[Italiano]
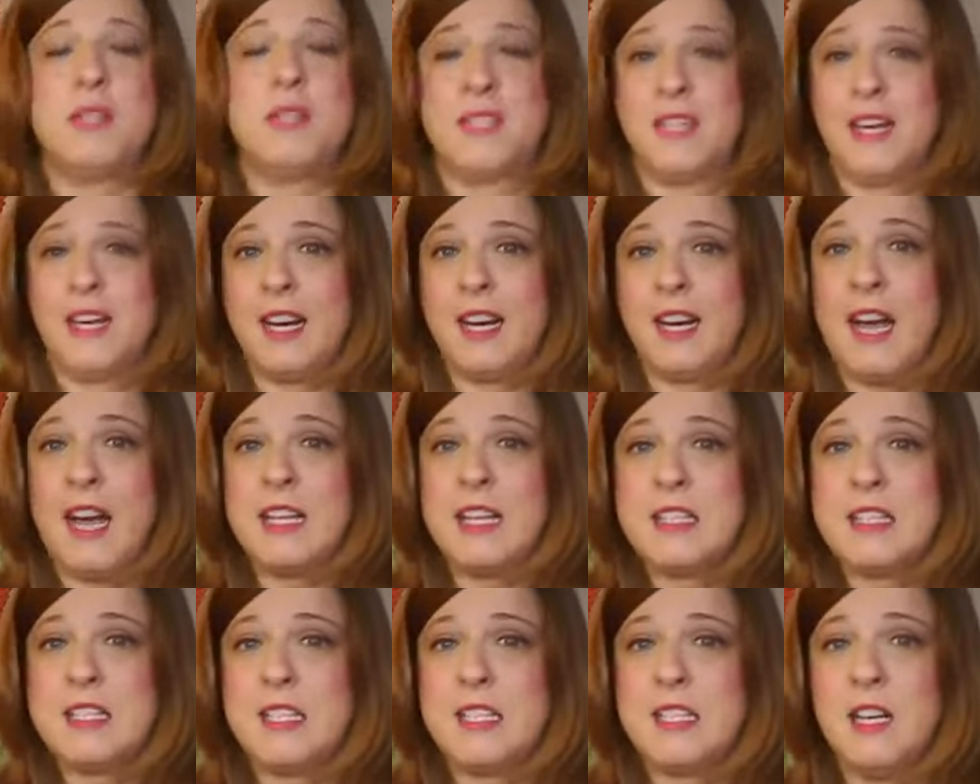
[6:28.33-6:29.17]
questa
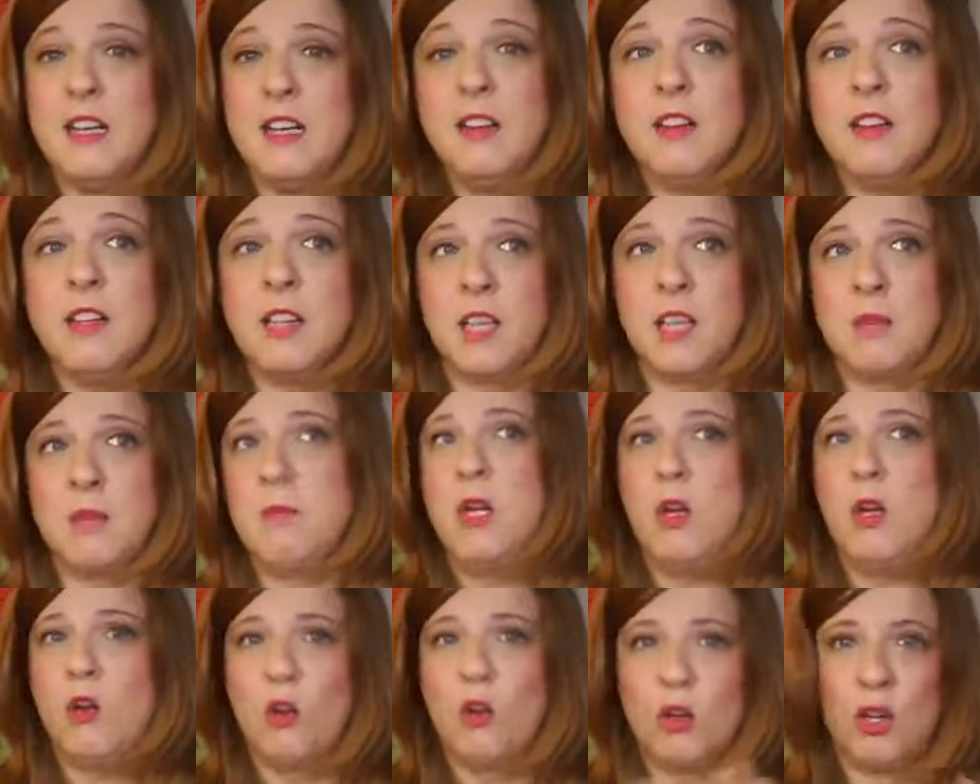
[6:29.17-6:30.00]
ragazza, che
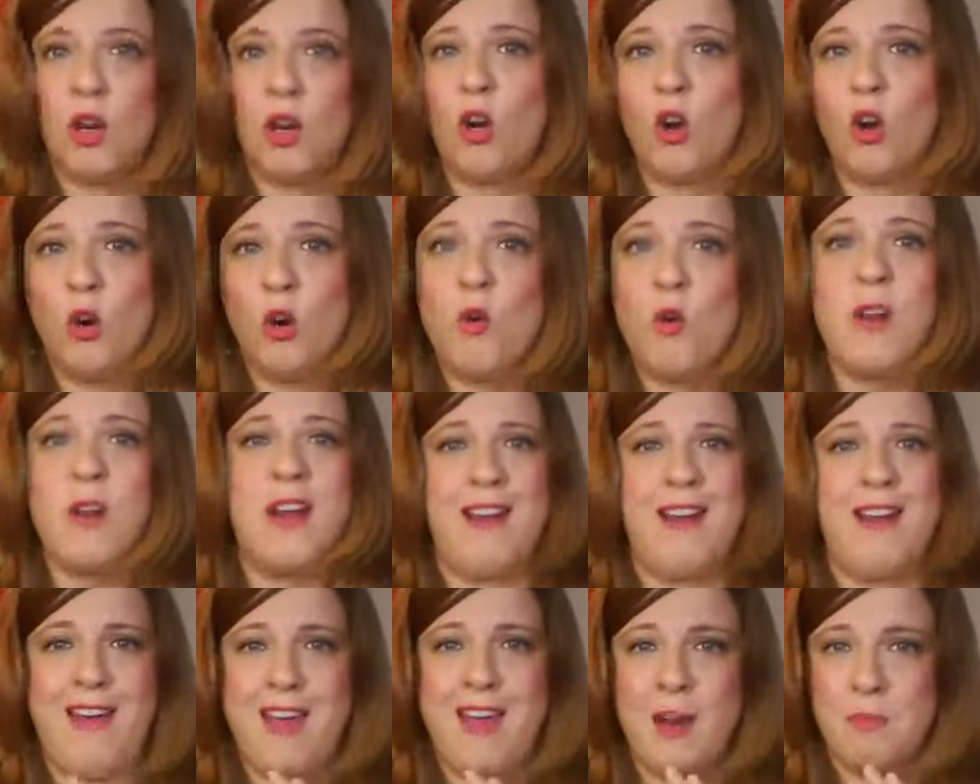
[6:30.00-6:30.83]
mi ricorderò
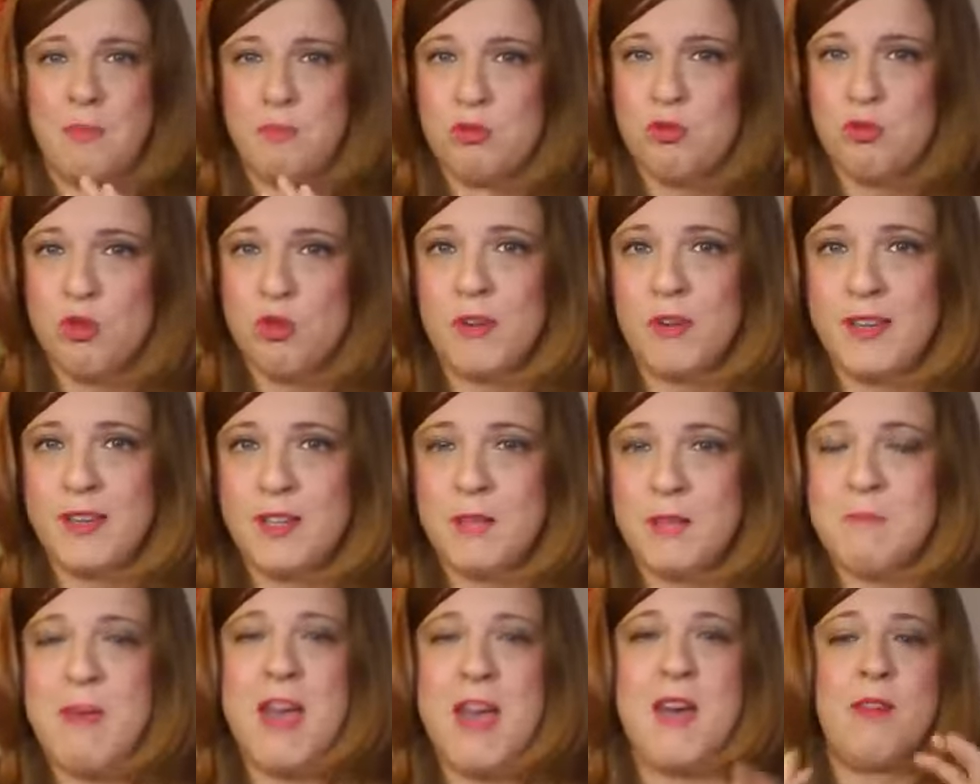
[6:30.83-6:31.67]
ancora, era più
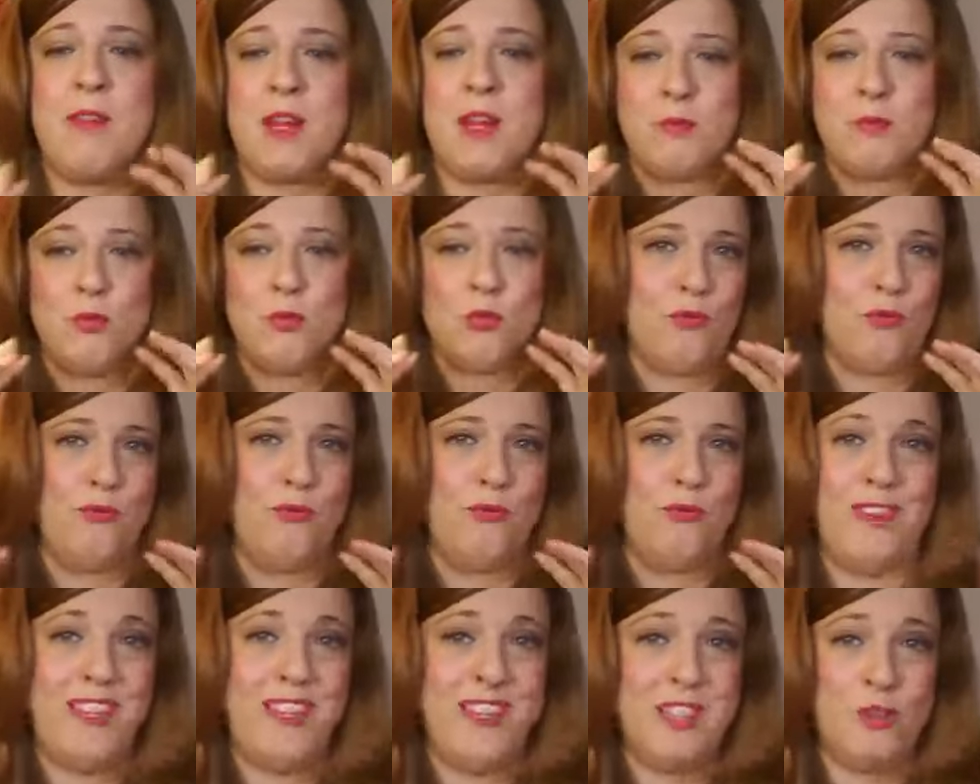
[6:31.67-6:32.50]
giovane di me, avrà
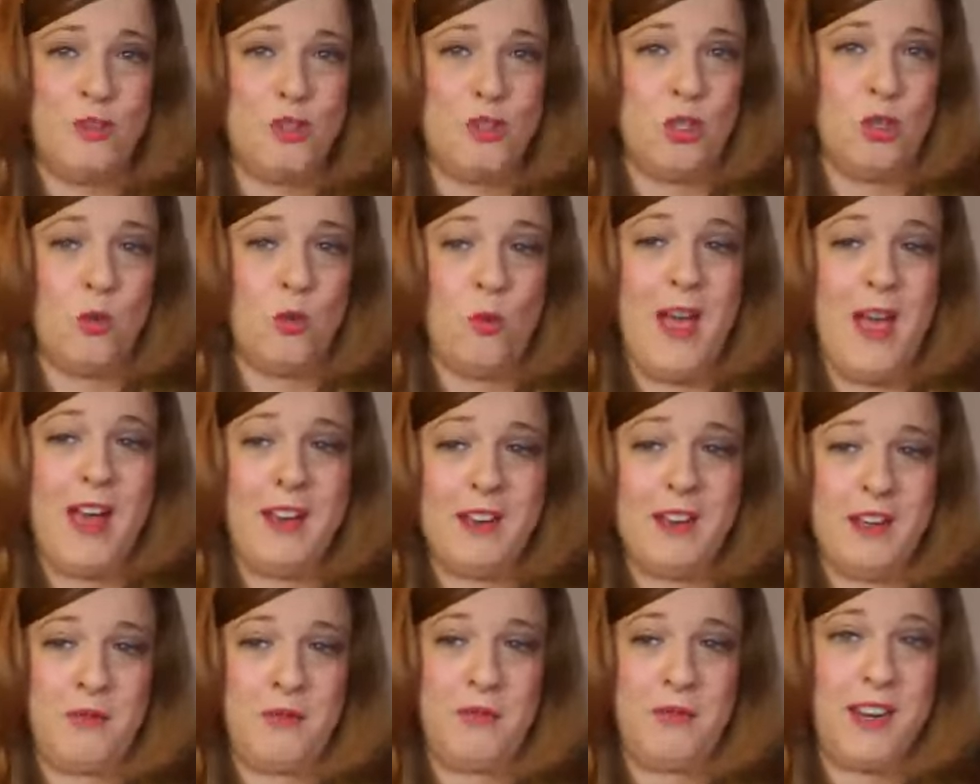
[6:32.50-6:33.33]
avuto 25
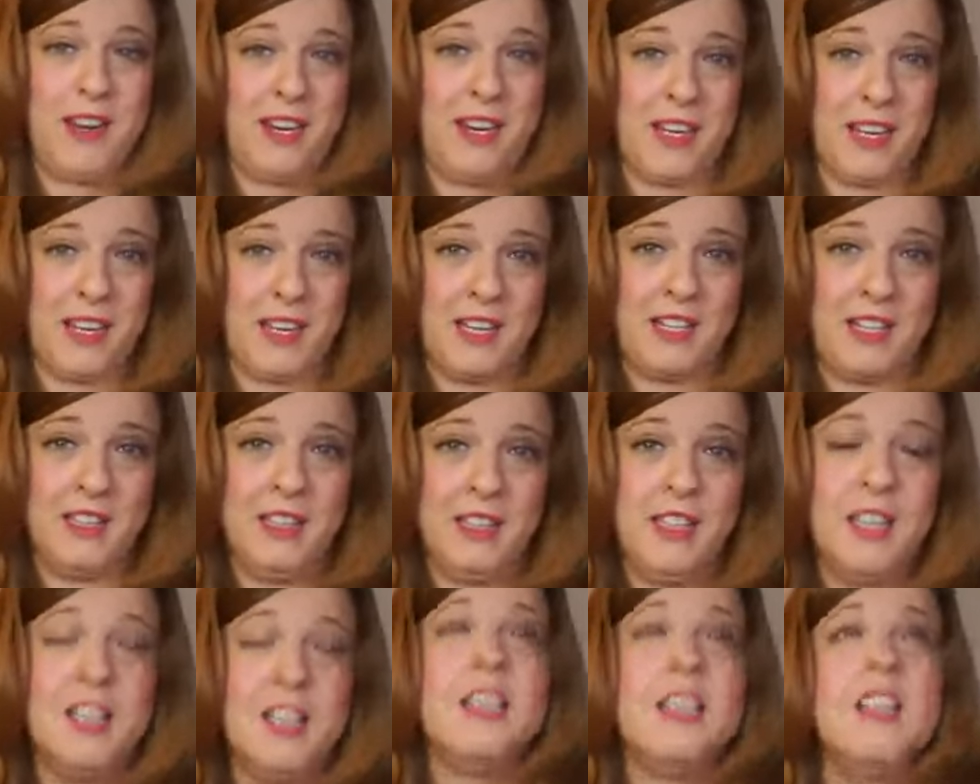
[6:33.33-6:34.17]
anni, parla
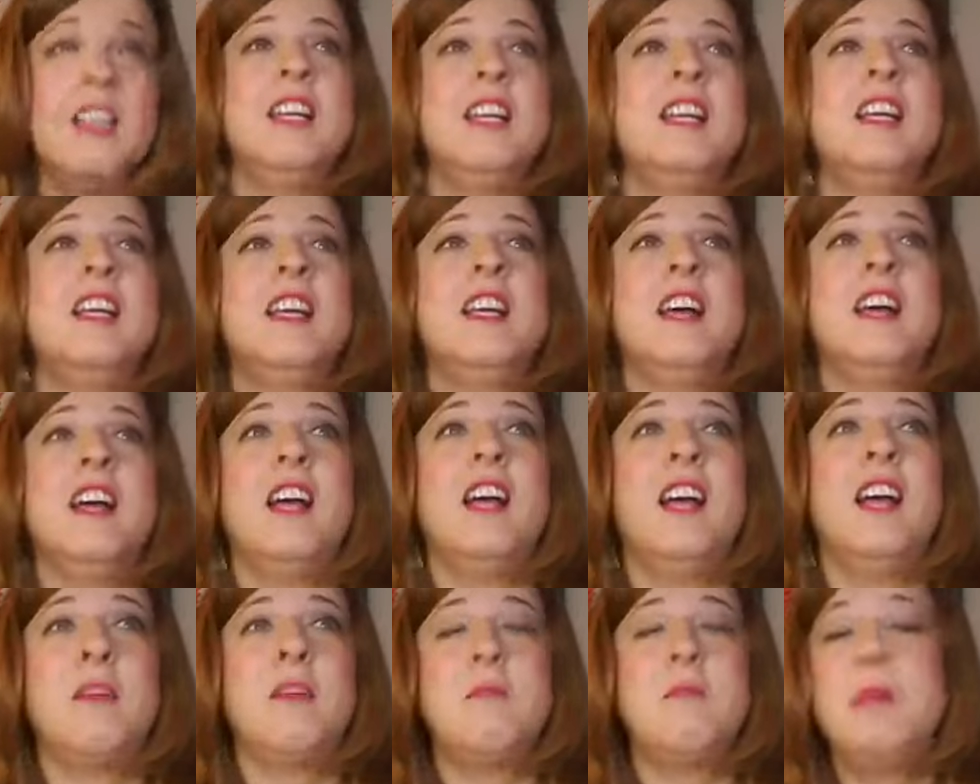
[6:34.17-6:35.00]
grande,
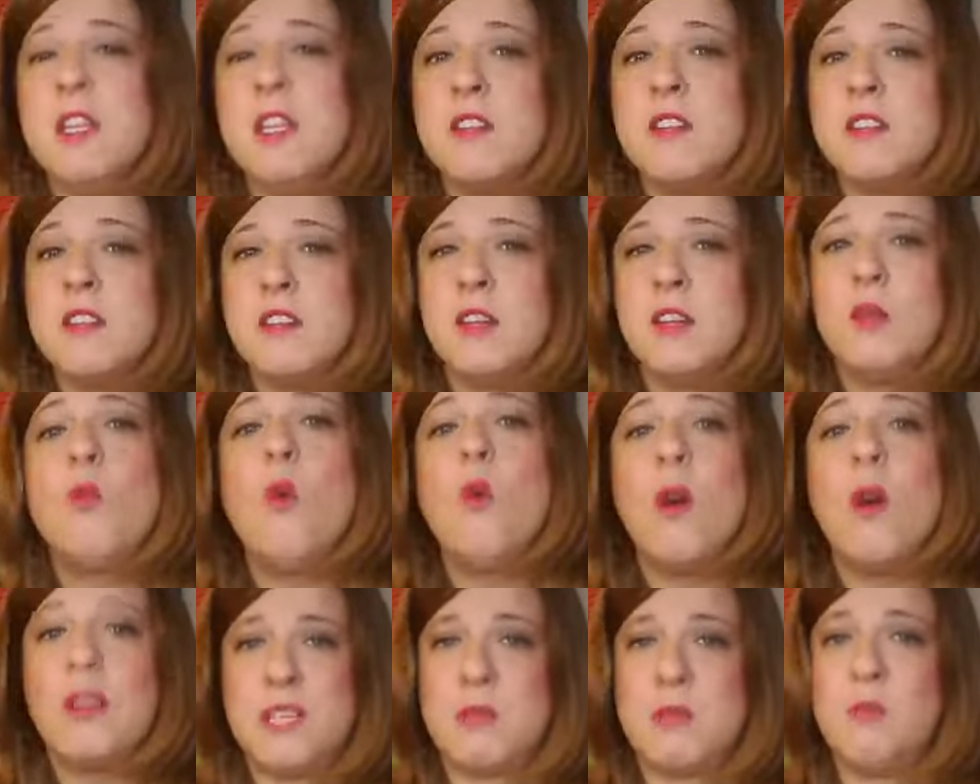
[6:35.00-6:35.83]
eh, mi disse
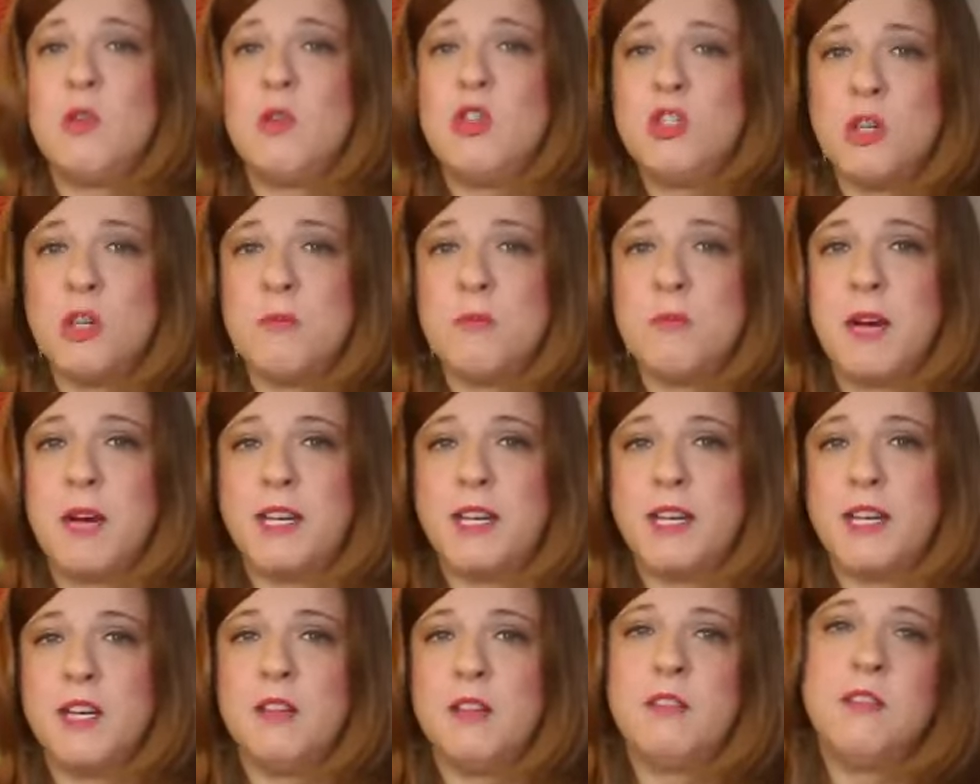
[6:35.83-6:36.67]
qua siamo in
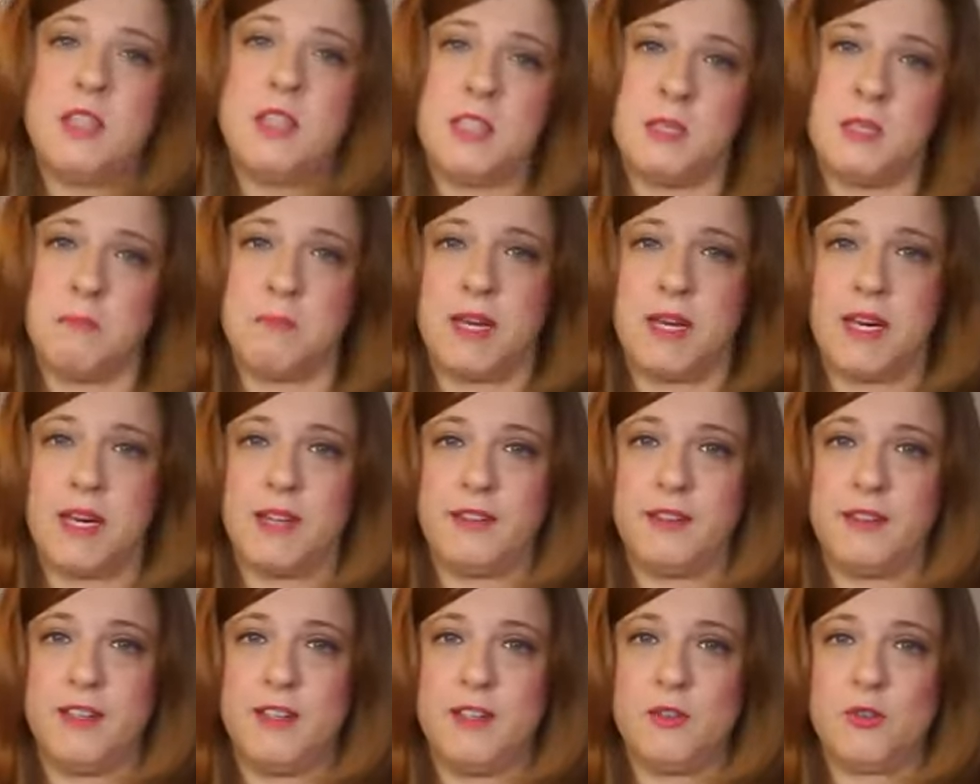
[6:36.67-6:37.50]
Germania e si
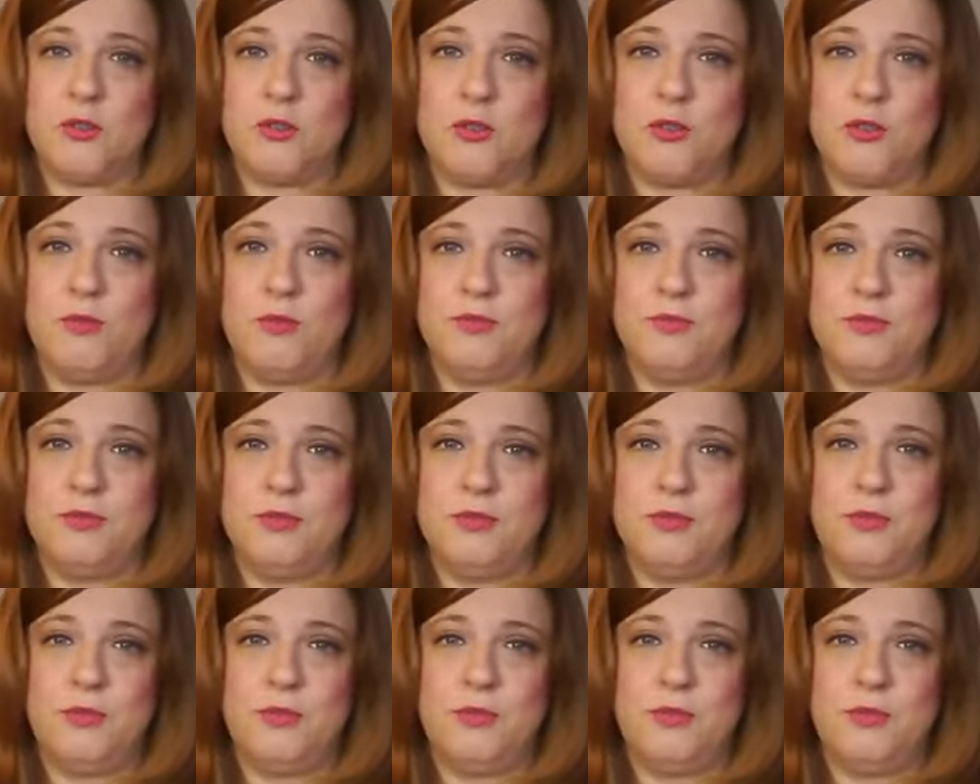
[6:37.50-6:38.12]
parla tedesco.